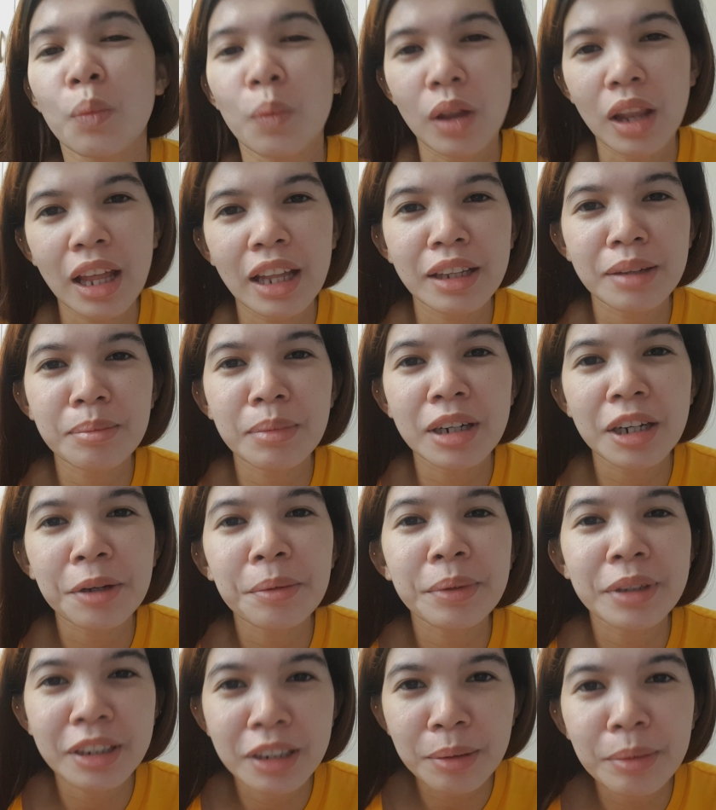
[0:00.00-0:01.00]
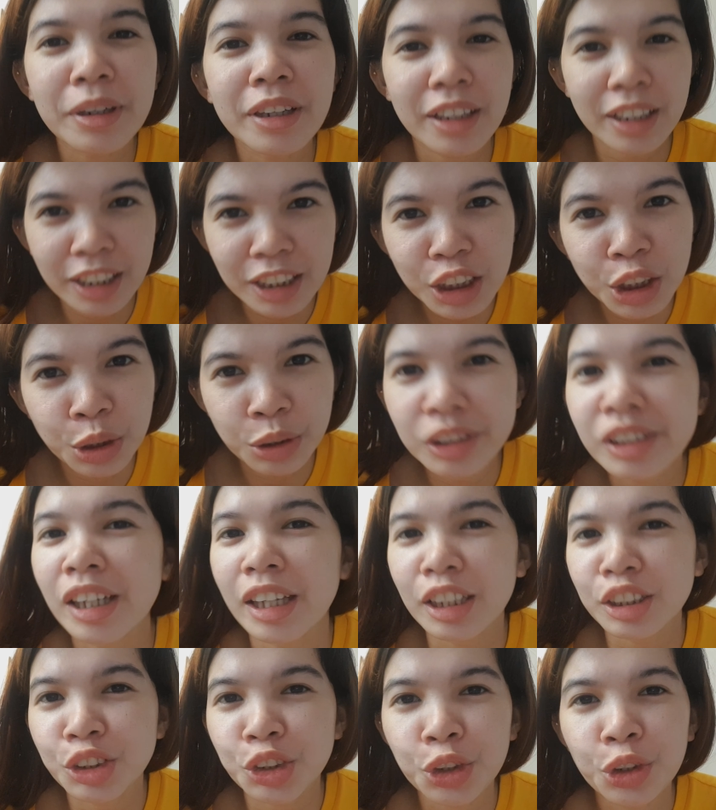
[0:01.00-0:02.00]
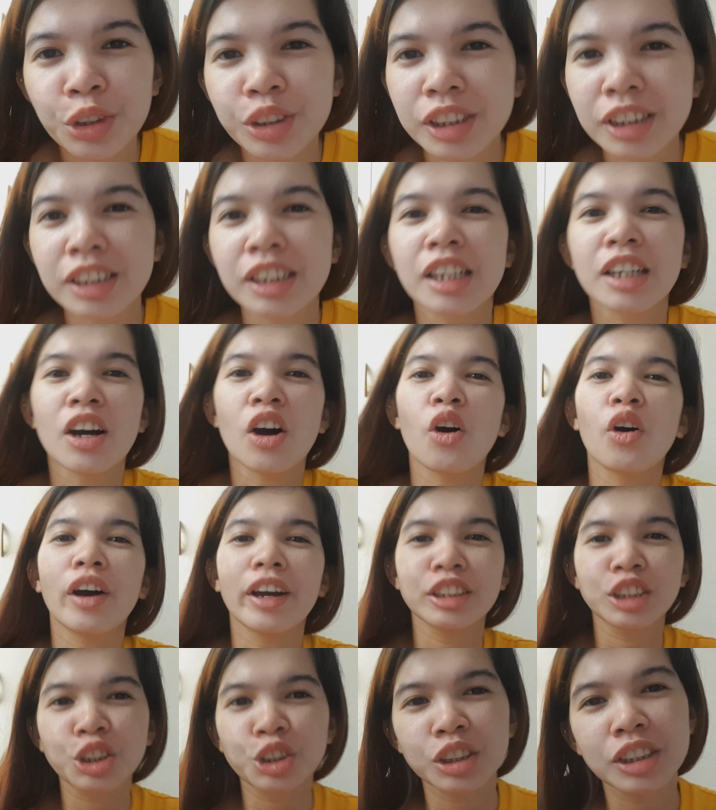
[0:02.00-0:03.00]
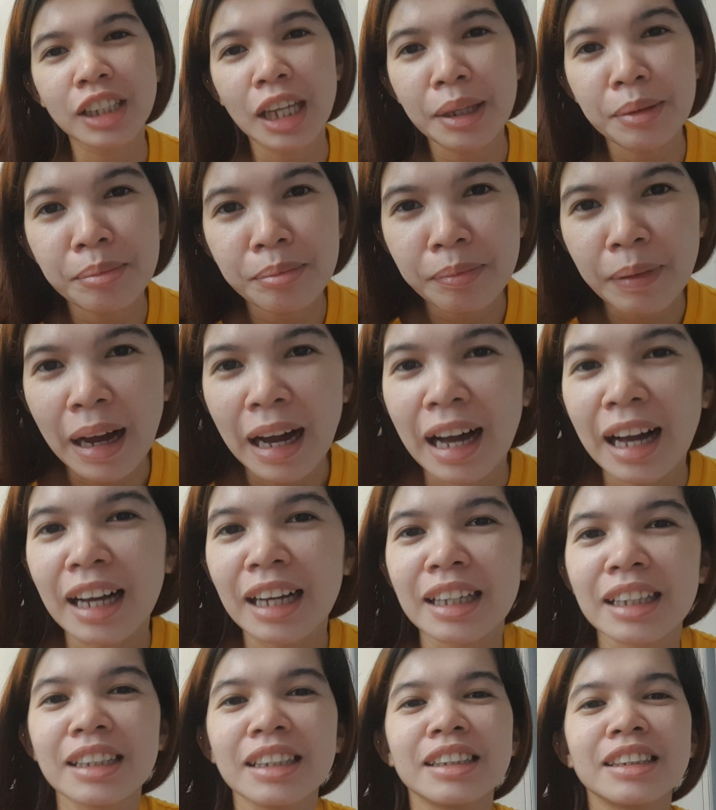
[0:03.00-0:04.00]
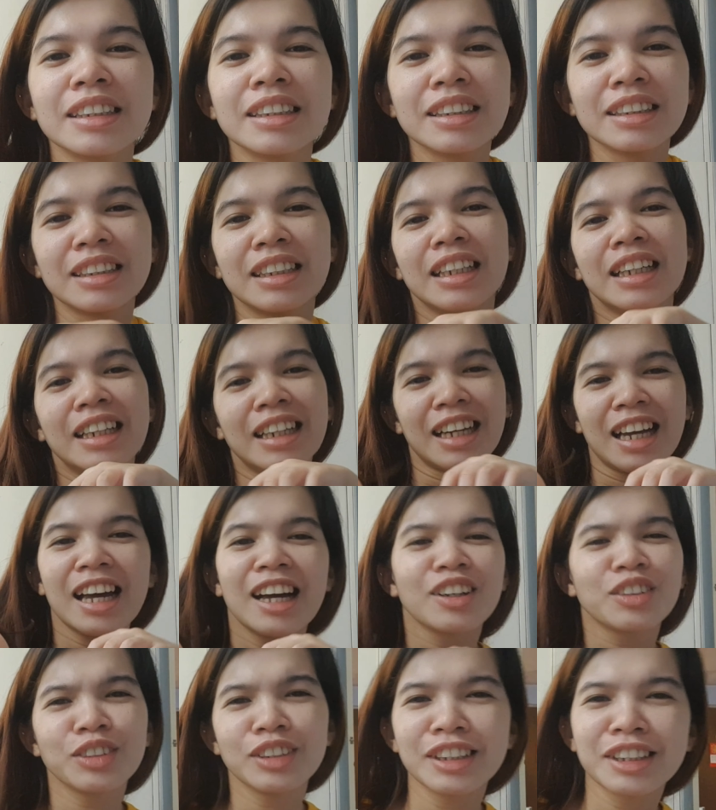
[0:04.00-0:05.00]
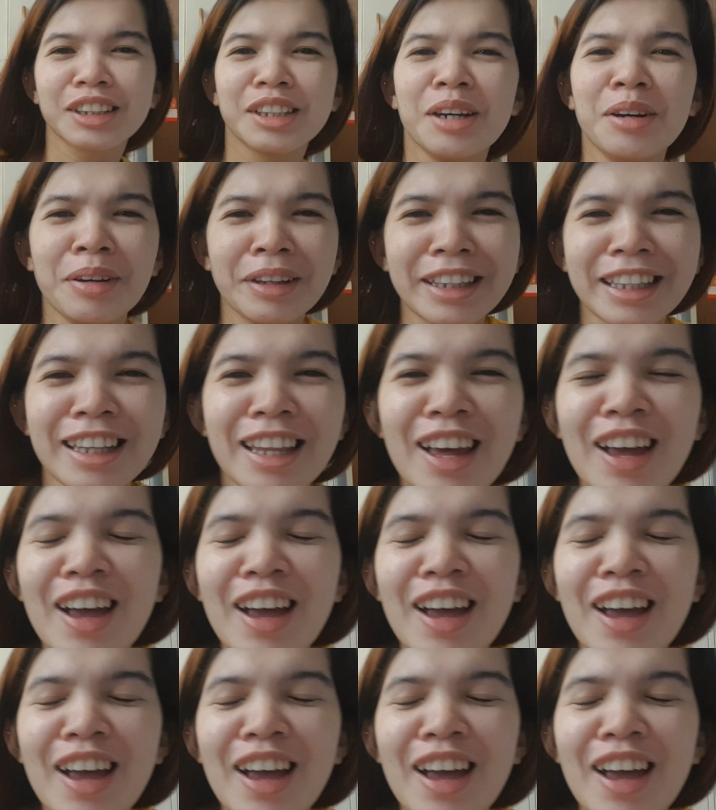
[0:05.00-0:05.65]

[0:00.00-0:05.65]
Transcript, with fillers: Wala na maraming maraming itches, itches, itchesan pa. Ang kulit naman.